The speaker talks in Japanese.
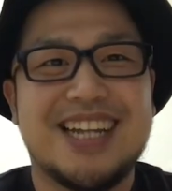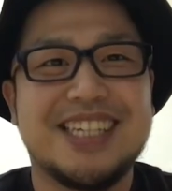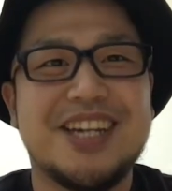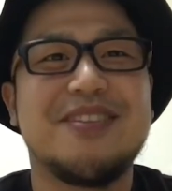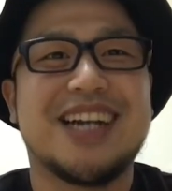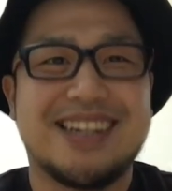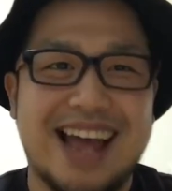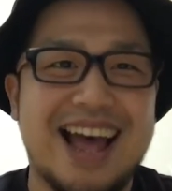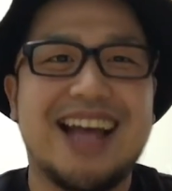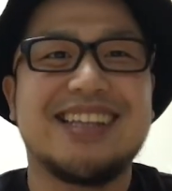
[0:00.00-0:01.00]
大丈夫か
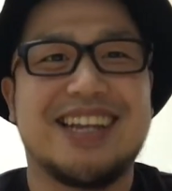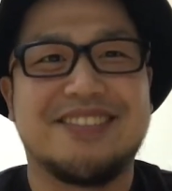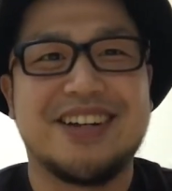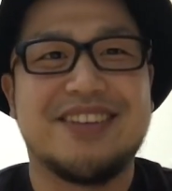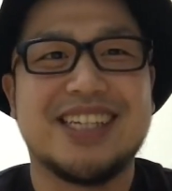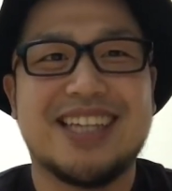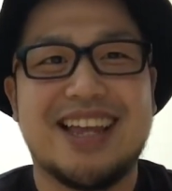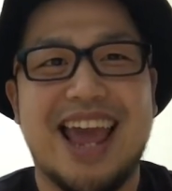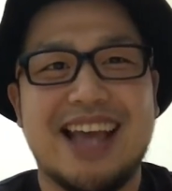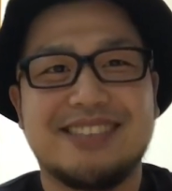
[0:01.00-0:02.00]
なって思いました
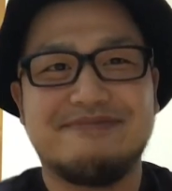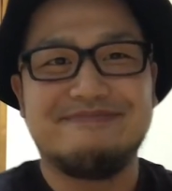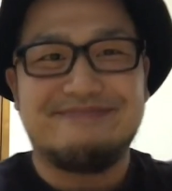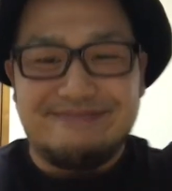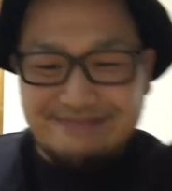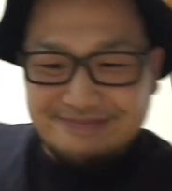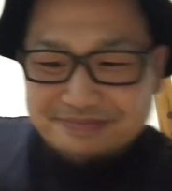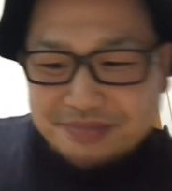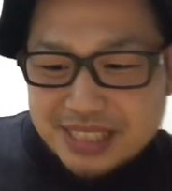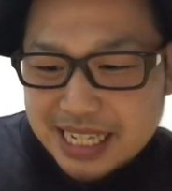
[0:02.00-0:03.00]
ねうん
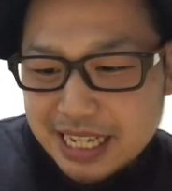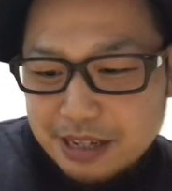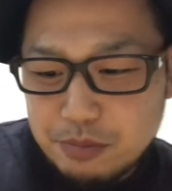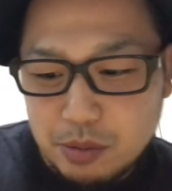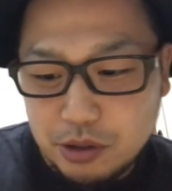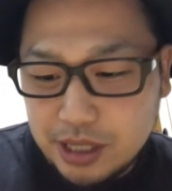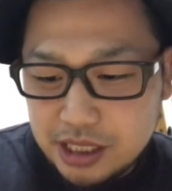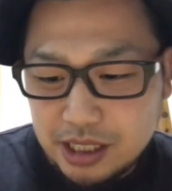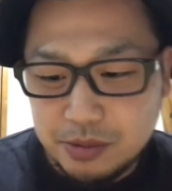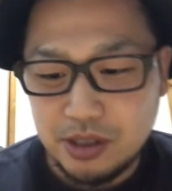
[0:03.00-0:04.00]
まあまあ
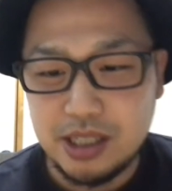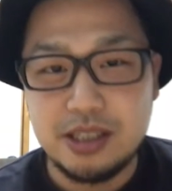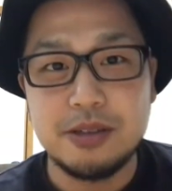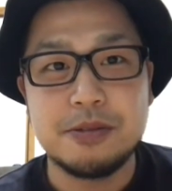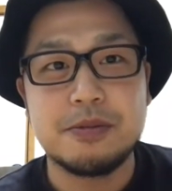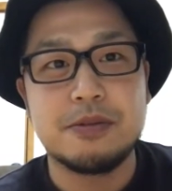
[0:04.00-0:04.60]
嬉しいもんですよ